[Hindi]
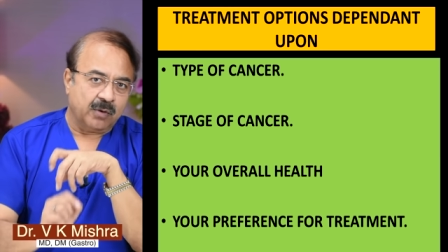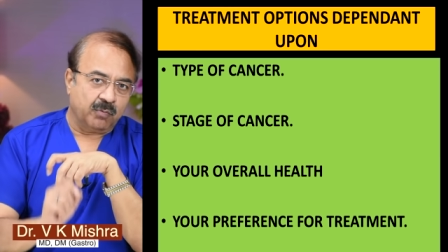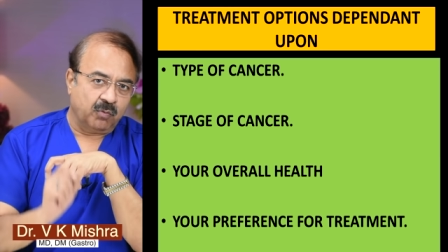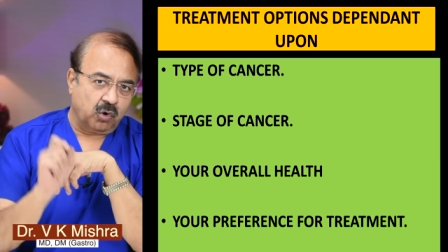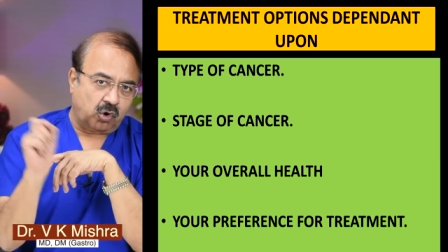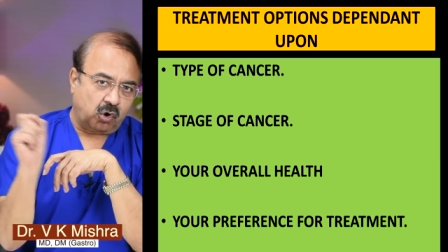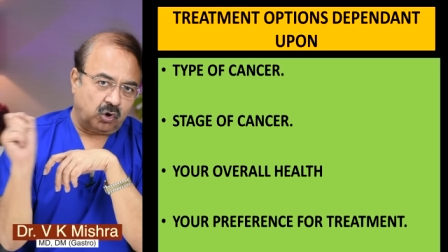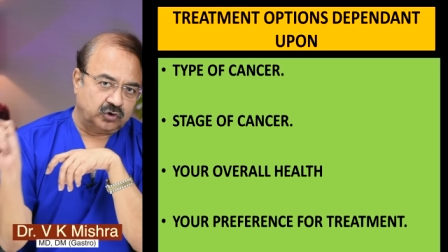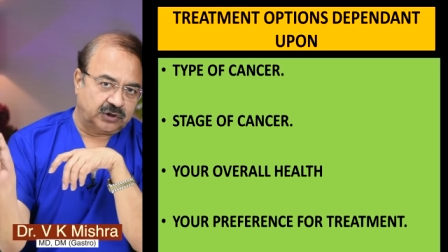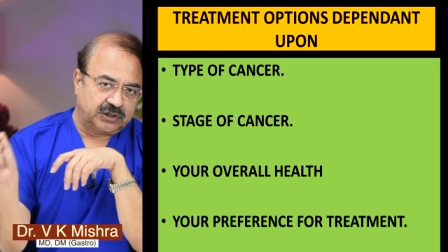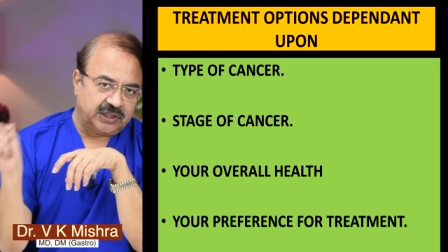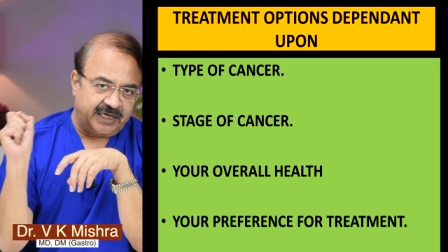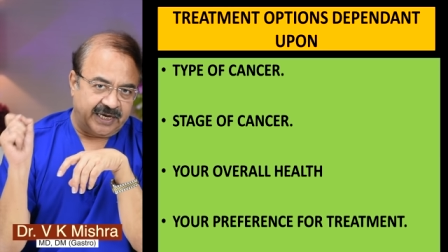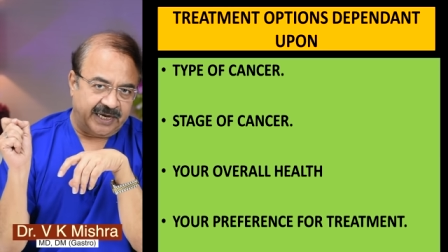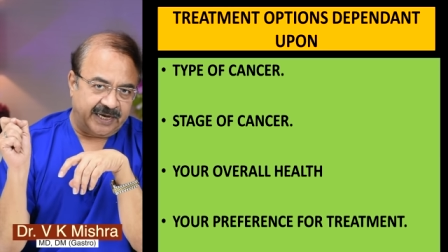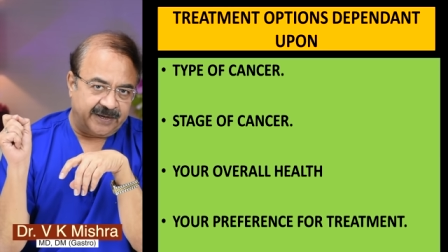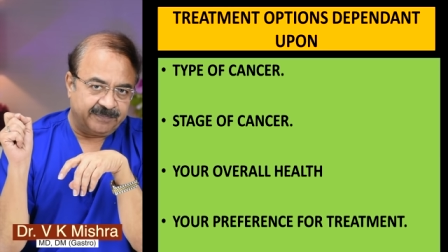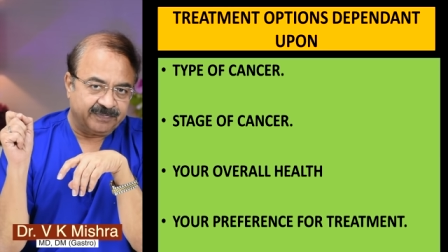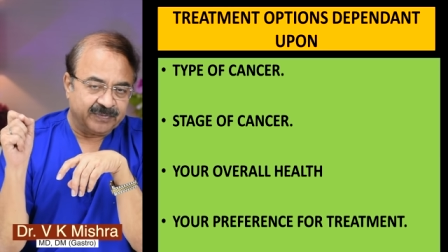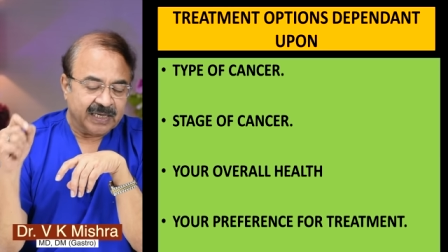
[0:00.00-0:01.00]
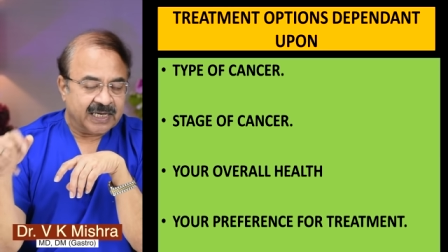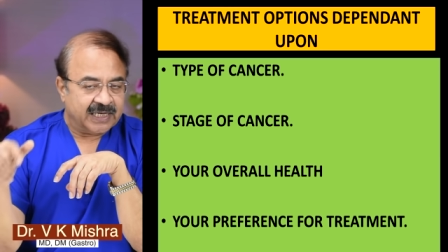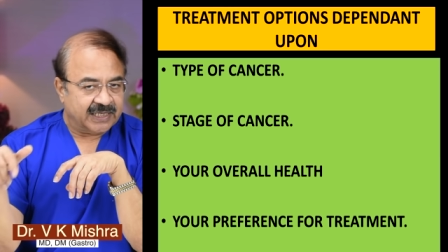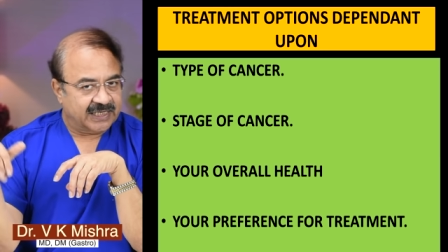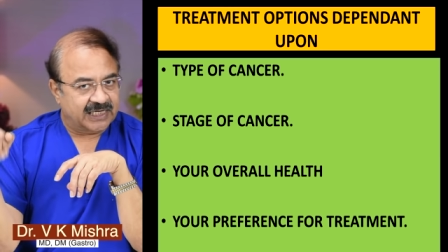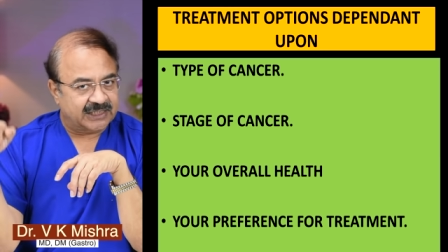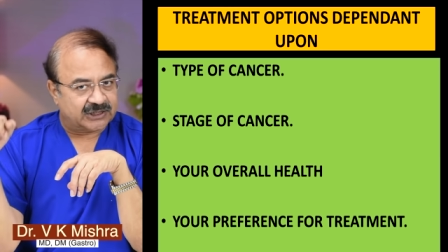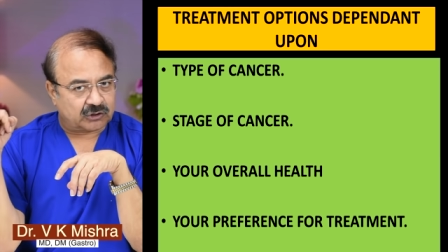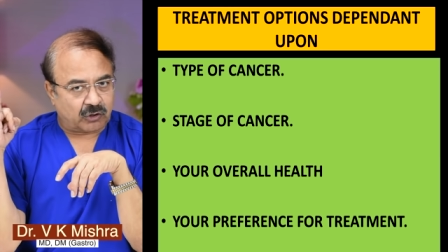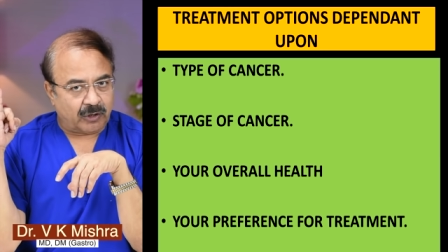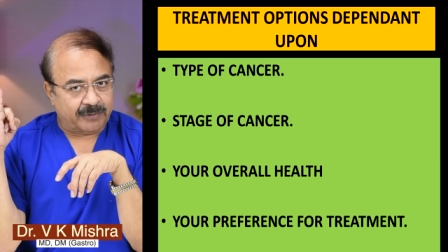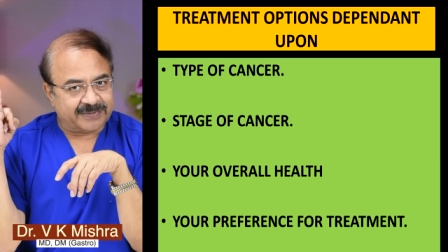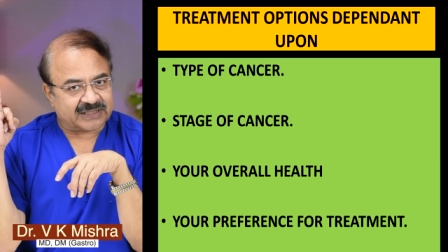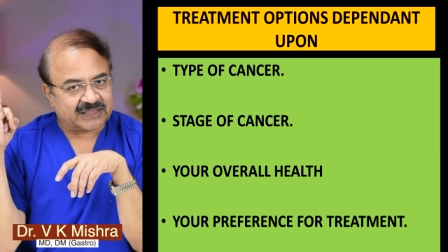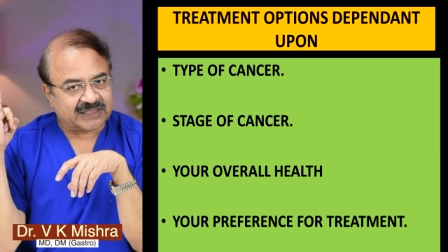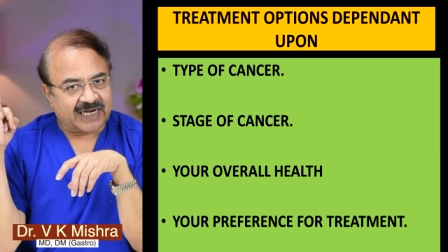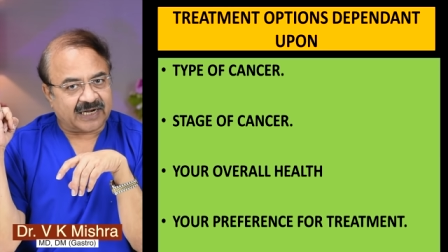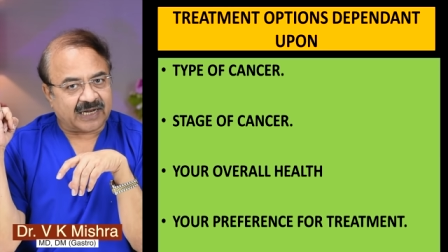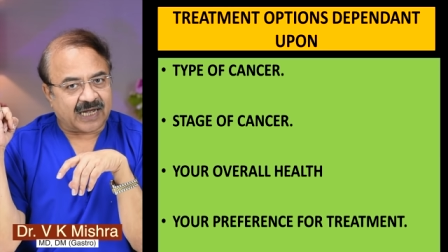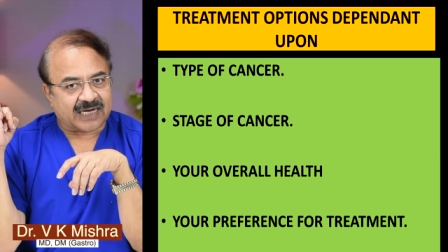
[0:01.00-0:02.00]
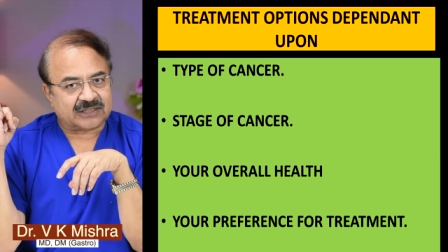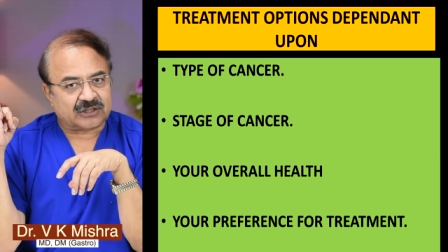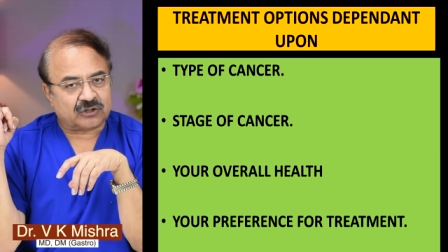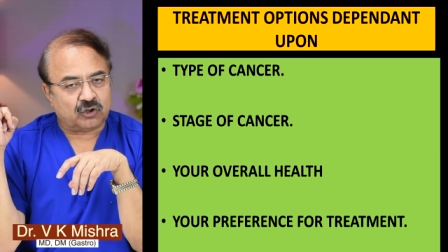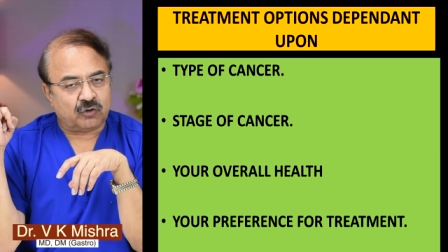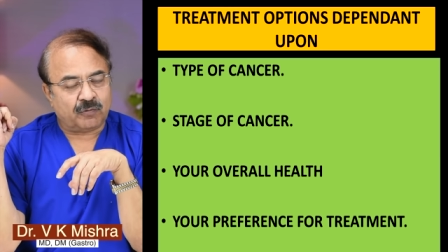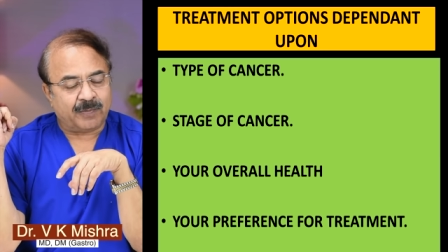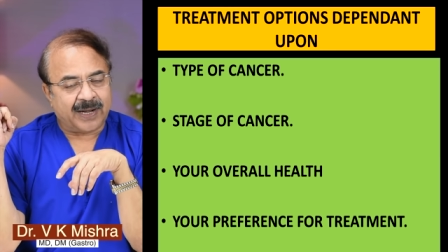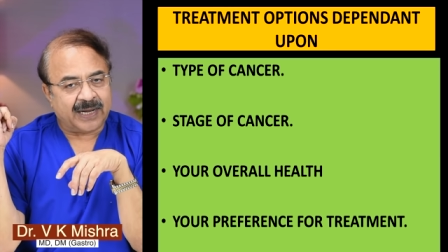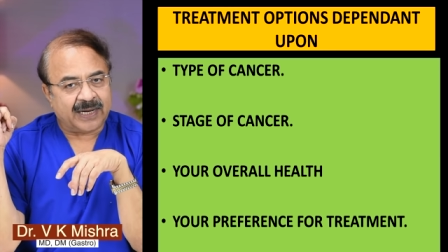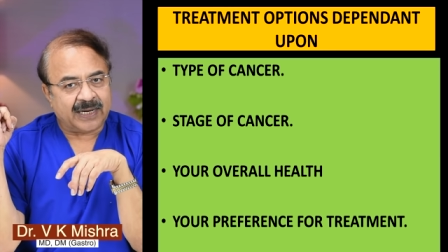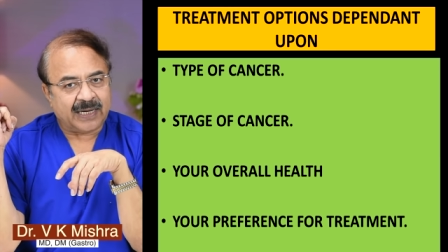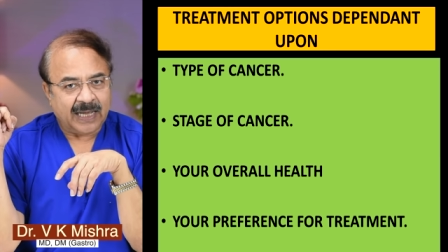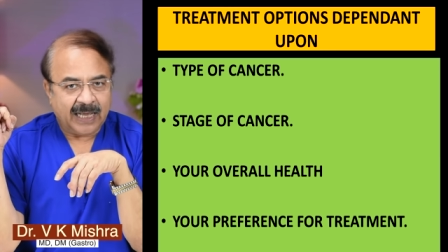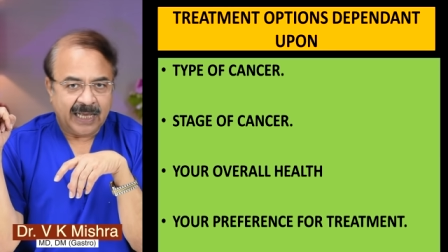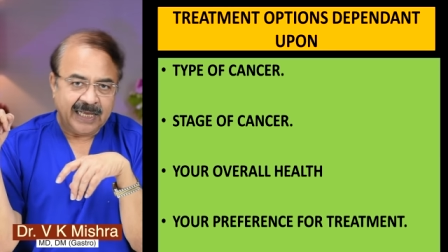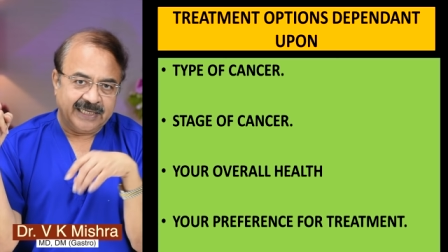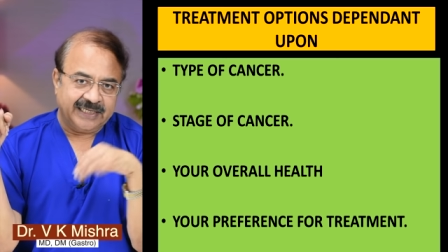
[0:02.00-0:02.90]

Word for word: वो कौन सी है ये स्क्वेमस सेल कार्सिनोमा है